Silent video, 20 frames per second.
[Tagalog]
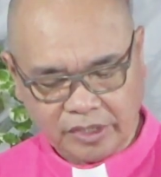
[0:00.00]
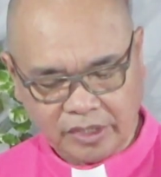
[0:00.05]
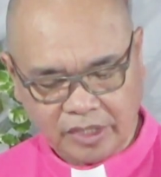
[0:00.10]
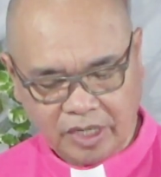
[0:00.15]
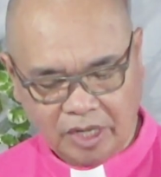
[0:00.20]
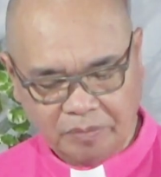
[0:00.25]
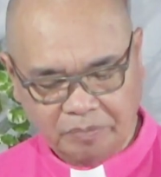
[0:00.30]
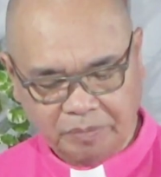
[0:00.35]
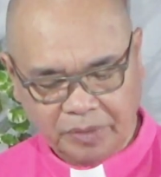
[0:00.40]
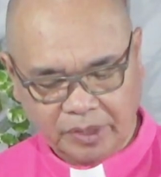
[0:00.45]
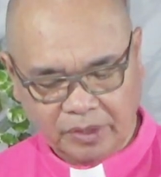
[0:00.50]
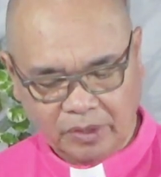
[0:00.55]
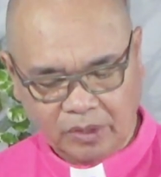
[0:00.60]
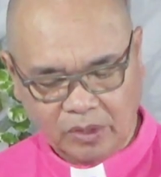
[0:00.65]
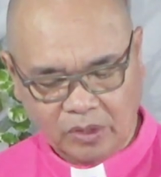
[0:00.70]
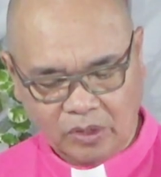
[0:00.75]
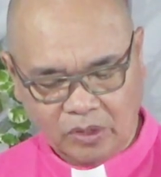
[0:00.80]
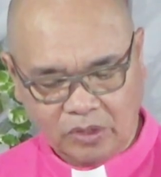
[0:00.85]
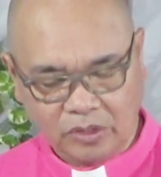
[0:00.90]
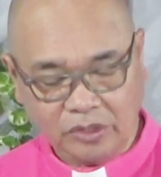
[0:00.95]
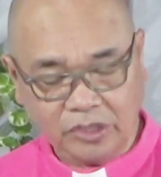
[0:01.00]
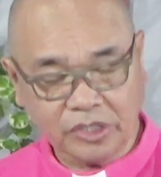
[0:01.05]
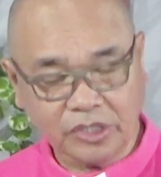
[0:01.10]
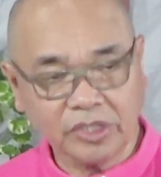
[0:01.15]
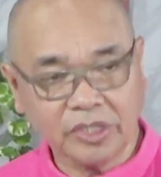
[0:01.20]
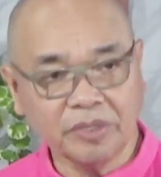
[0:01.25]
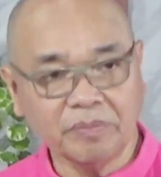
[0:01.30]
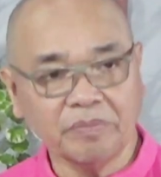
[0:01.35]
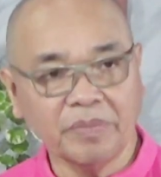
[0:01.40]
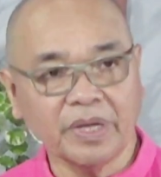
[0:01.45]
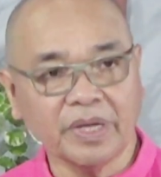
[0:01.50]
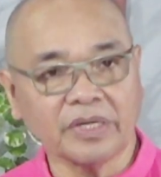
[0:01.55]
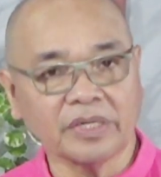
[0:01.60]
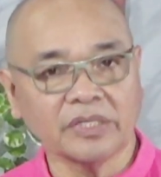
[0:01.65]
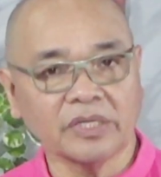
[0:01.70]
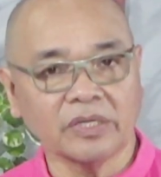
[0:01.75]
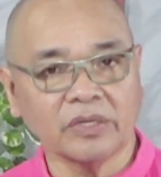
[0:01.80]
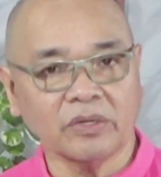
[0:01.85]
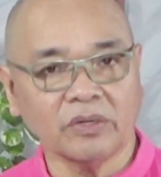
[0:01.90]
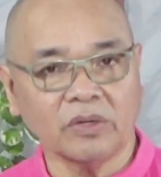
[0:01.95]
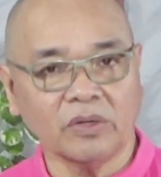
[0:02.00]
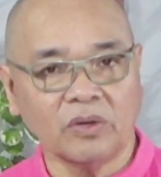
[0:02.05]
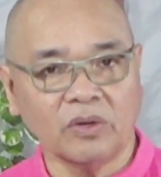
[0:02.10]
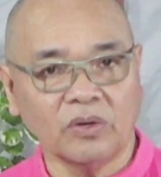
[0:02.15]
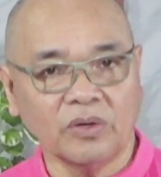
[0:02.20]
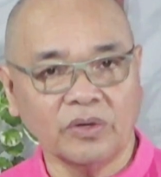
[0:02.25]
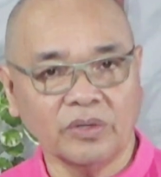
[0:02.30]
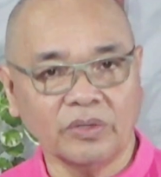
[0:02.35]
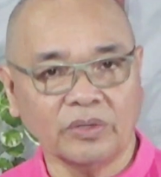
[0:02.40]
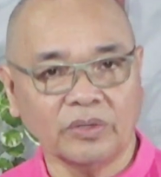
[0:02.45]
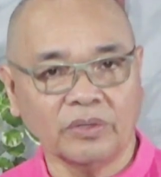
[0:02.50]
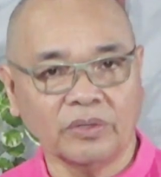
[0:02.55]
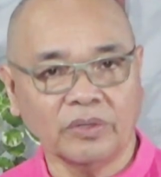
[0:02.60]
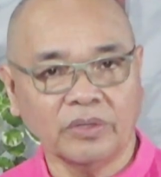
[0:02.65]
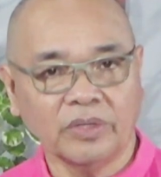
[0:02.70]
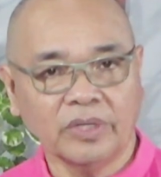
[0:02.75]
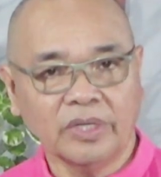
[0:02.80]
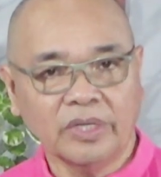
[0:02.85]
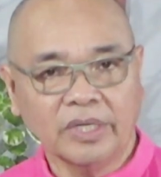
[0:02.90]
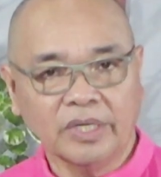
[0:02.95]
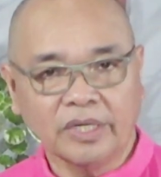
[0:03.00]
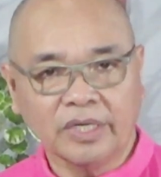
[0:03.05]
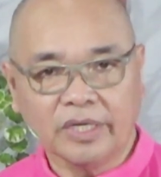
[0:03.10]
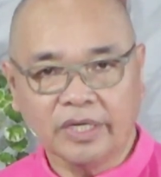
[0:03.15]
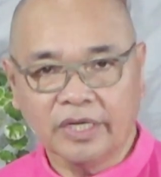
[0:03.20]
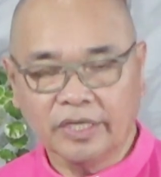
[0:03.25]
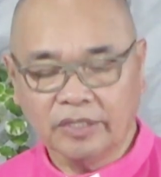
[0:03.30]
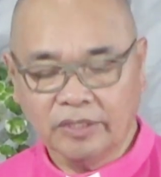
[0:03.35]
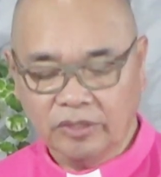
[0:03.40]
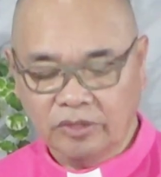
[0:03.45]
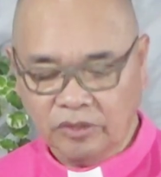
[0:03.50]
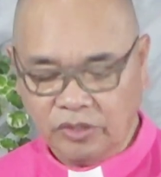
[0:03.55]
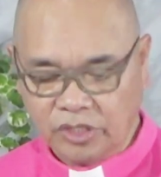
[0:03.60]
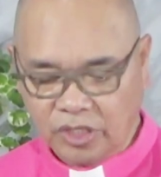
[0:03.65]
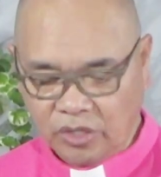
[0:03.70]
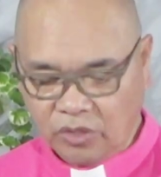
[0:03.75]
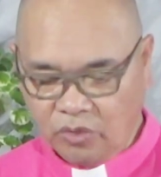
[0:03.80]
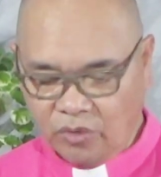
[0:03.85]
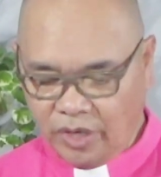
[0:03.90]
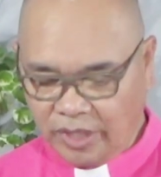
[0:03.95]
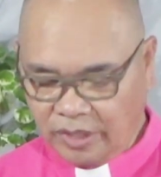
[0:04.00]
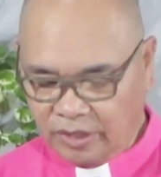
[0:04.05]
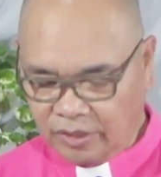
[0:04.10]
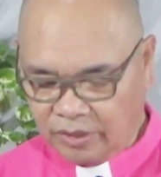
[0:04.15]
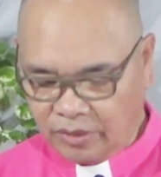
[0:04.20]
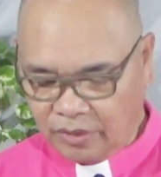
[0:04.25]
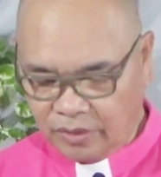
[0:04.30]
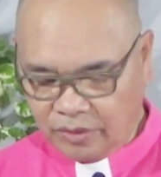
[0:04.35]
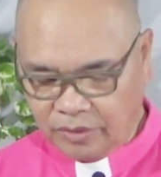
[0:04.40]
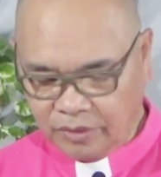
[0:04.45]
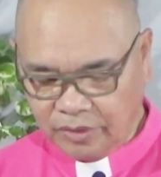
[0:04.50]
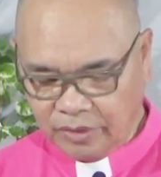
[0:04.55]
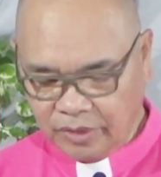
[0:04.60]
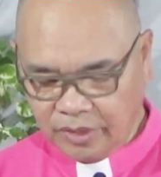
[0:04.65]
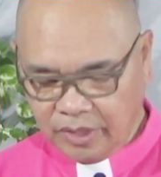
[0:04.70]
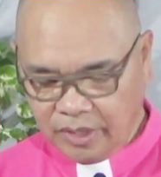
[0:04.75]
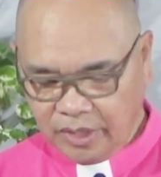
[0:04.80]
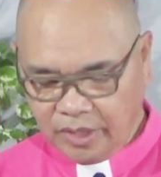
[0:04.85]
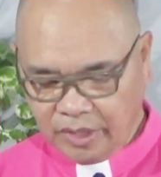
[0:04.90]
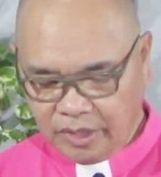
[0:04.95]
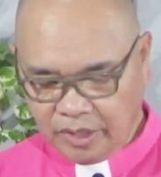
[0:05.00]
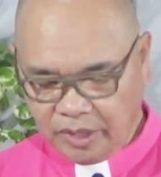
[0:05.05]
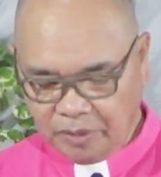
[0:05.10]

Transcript: Kapitulo 11, versikulo 1, ngadto sa 4.